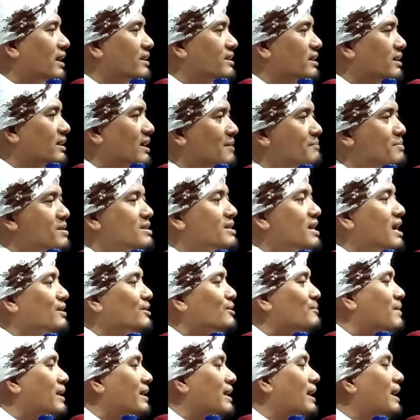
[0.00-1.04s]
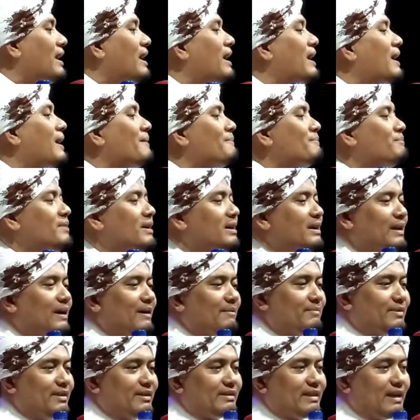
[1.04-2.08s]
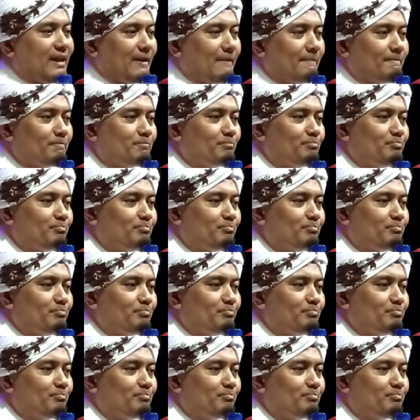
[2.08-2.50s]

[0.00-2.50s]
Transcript: kanjeng Nabi tak mana dah ben Nabi teh